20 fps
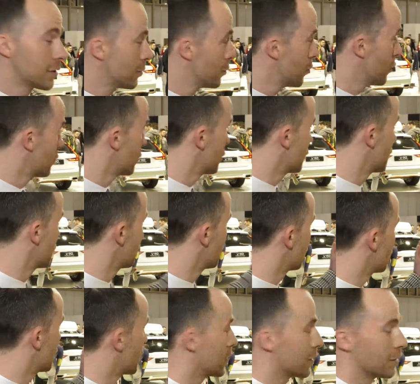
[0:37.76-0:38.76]
samochody są
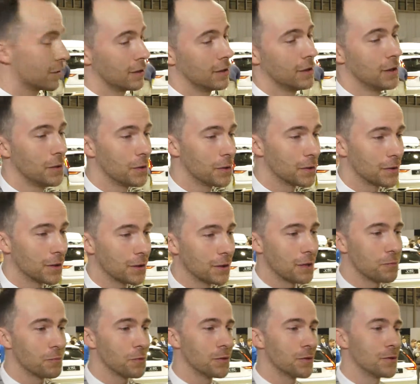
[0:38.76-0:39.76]
tutaj za
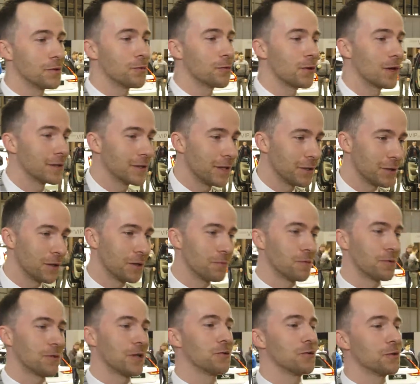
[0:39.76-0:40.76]
nami ukazane,
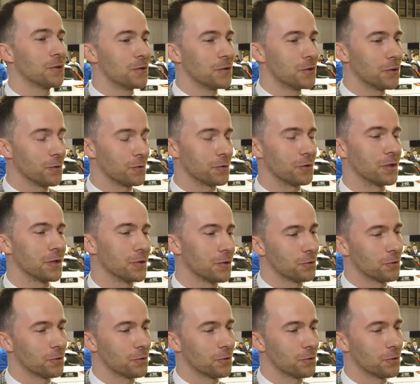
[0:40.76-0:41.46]
można do nich wsiąść i je